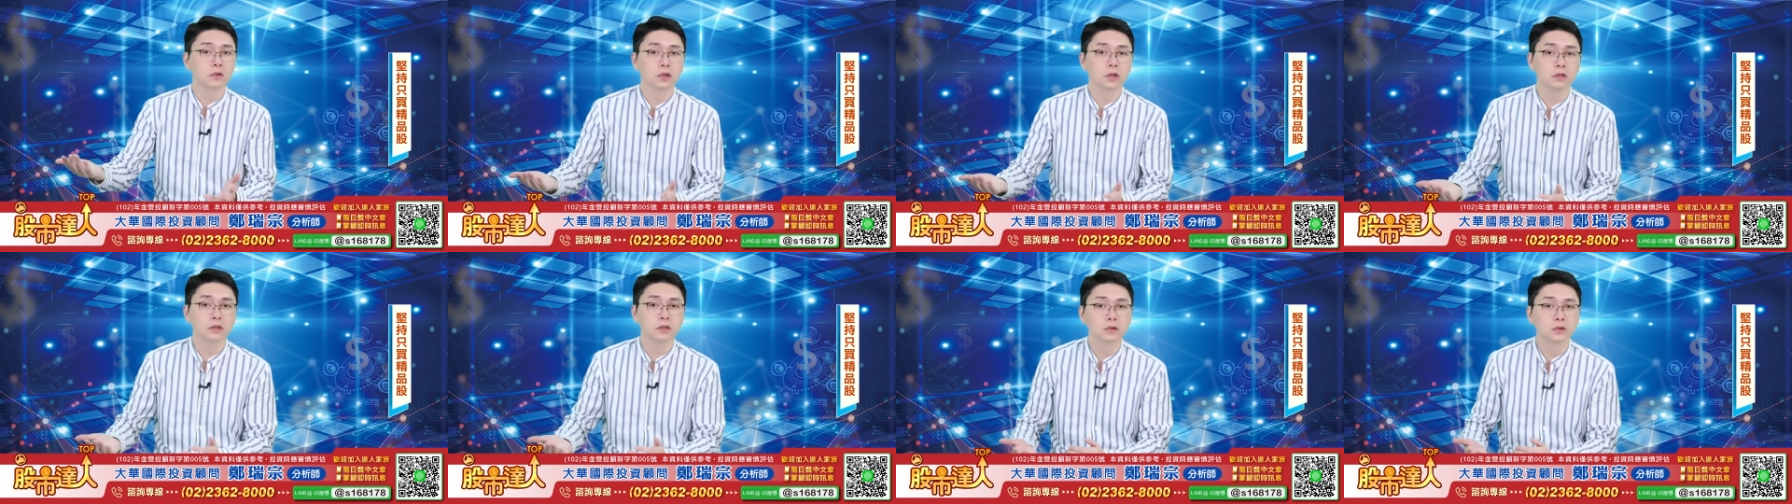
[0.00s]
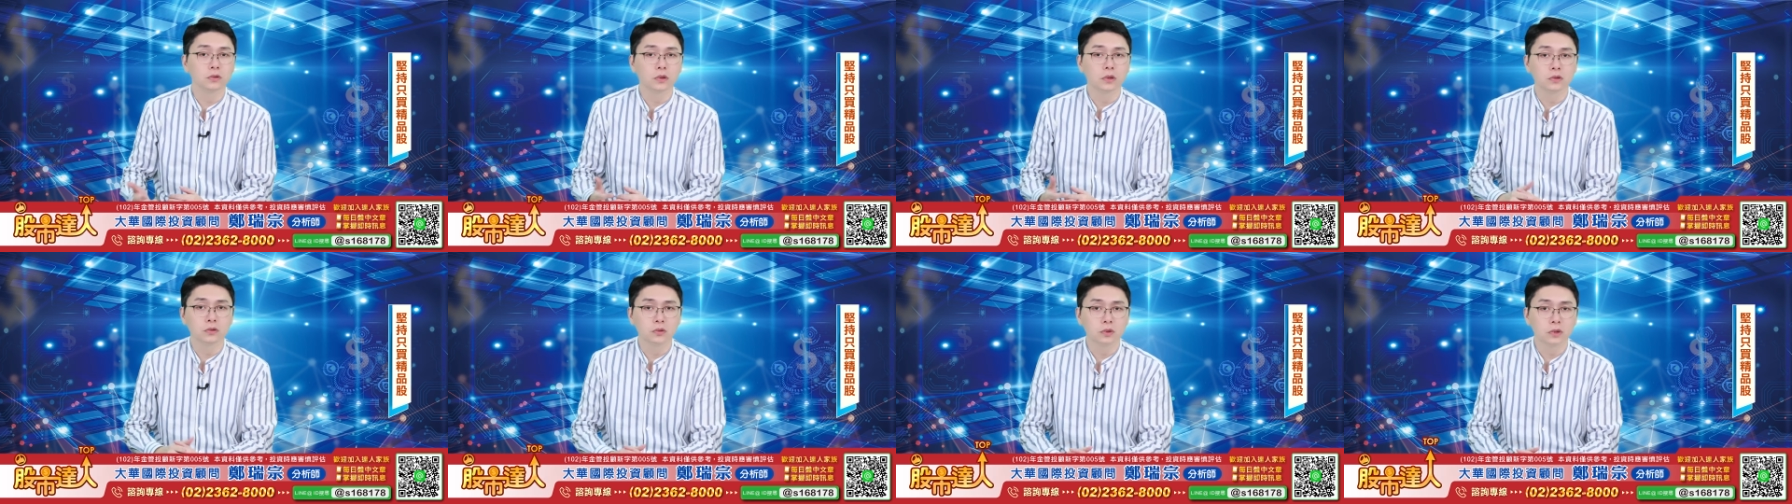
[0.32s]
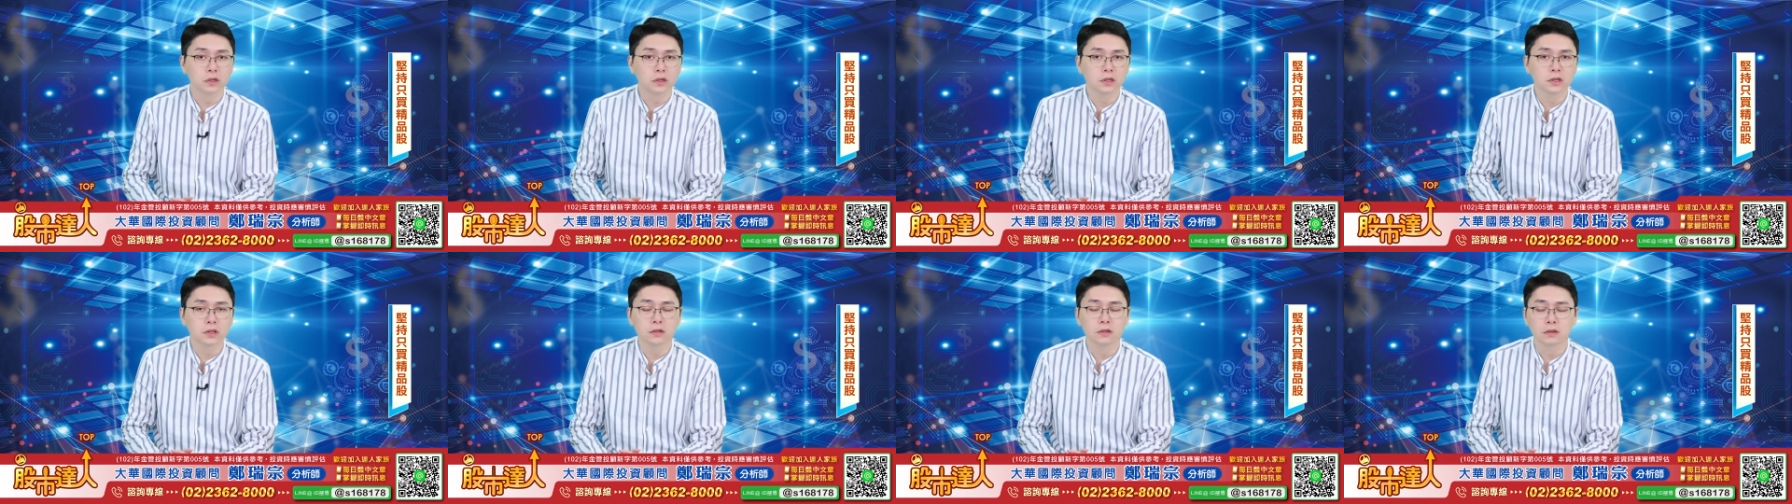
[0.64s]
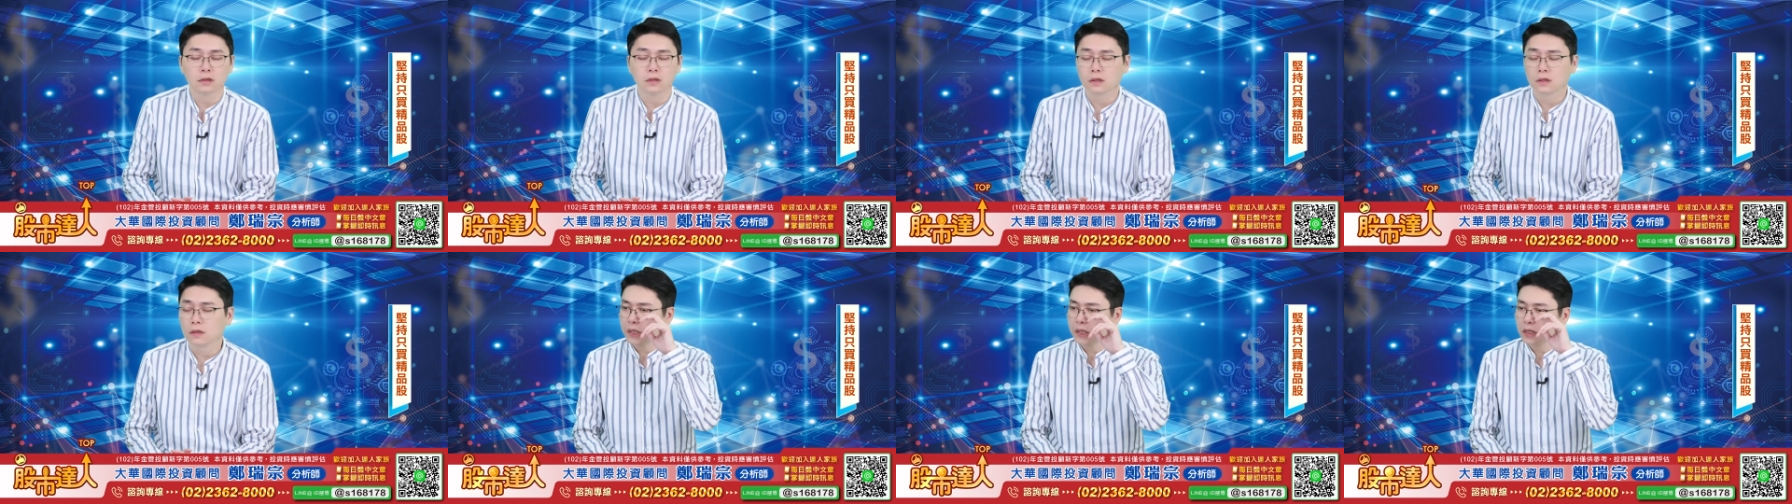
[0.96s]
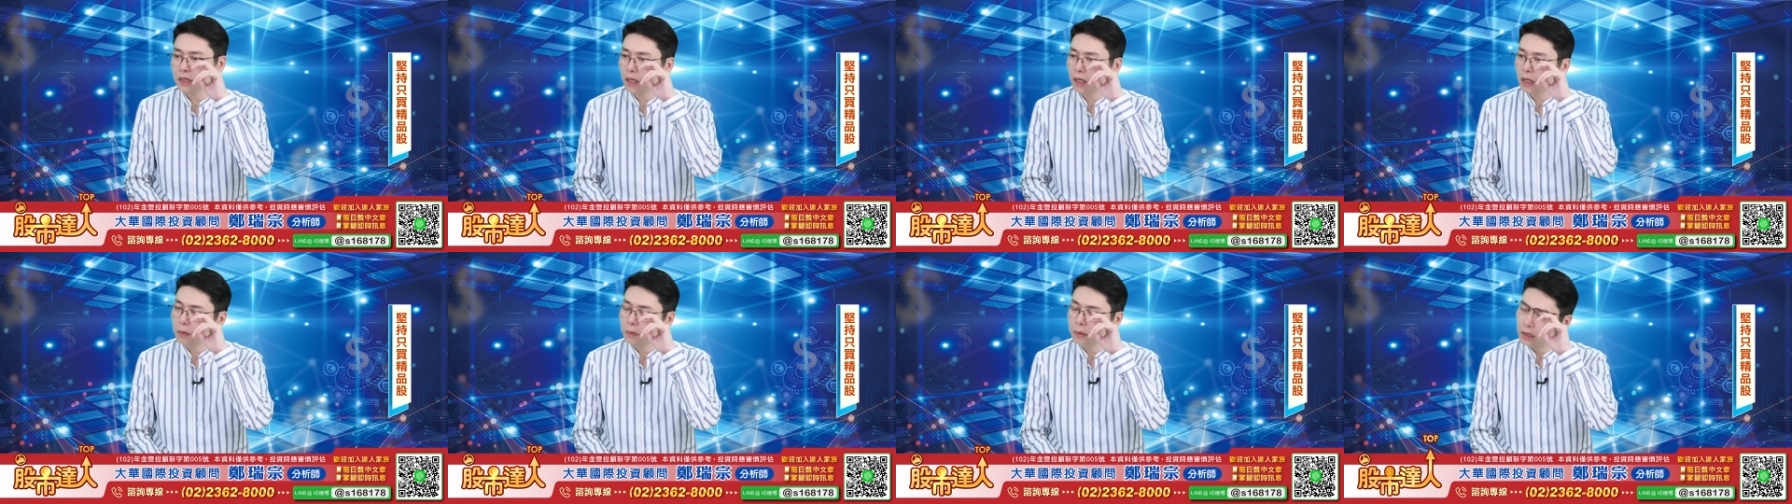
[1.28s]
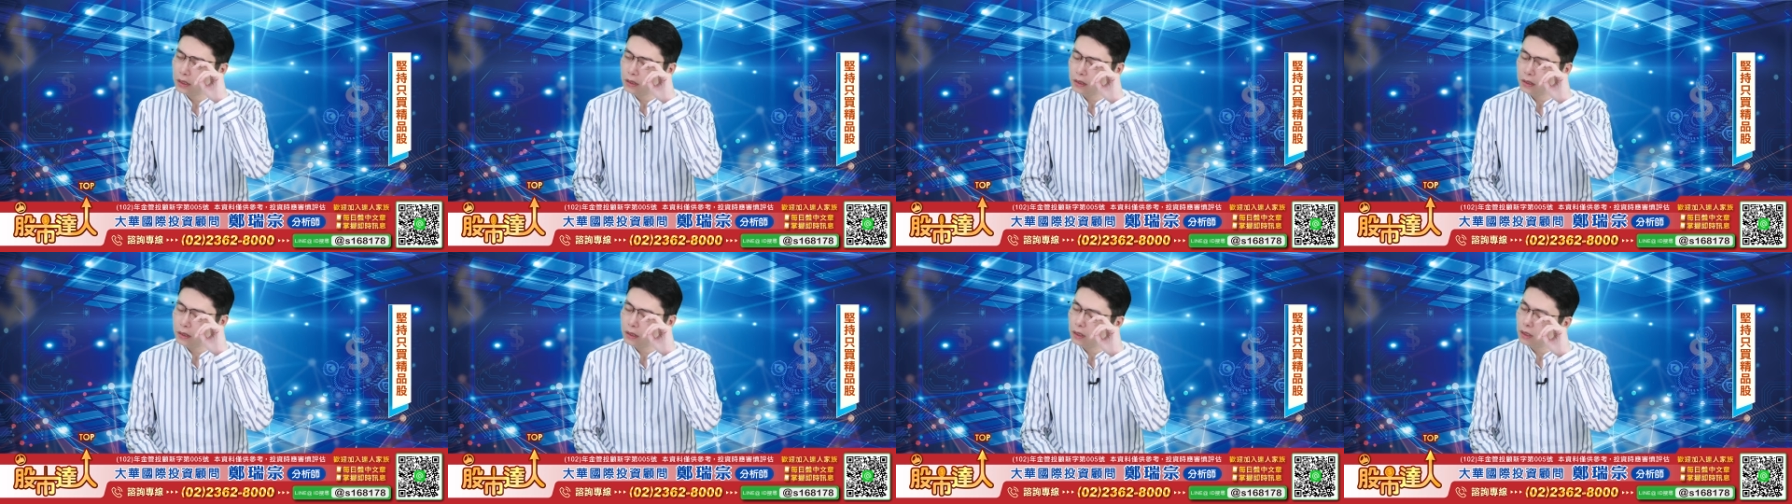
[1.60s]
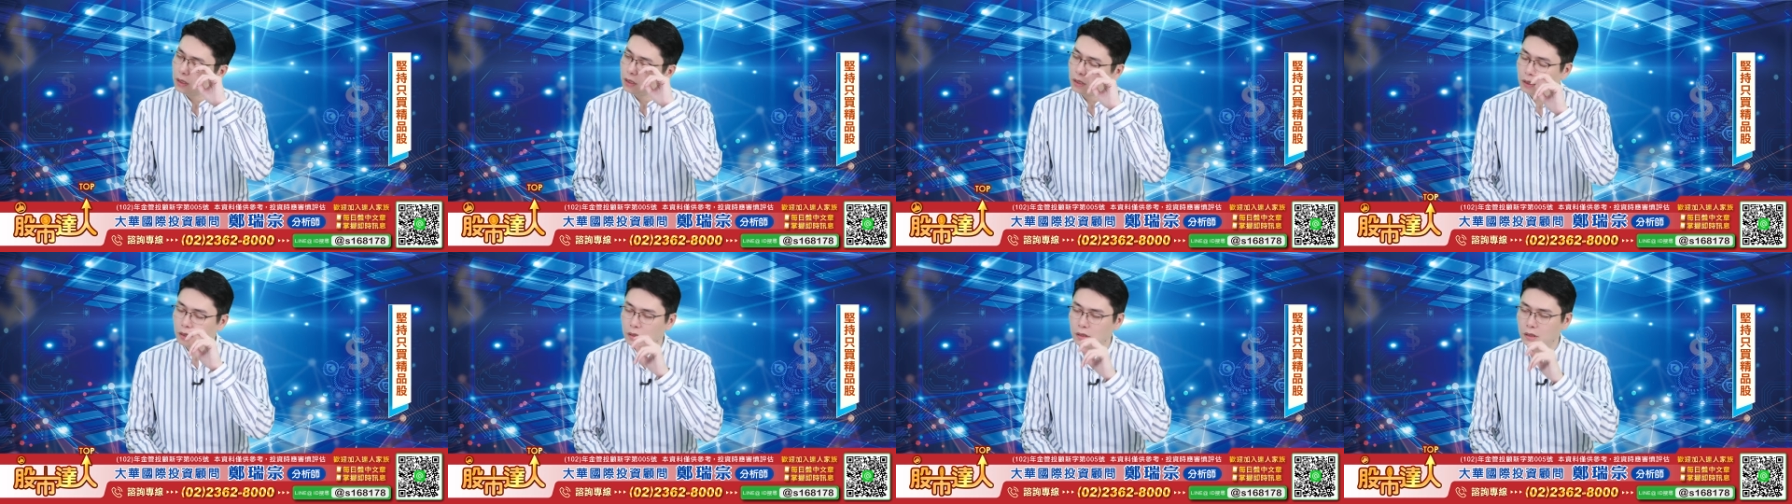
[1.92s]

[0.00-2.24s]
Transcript: 对日元最近贬到 零点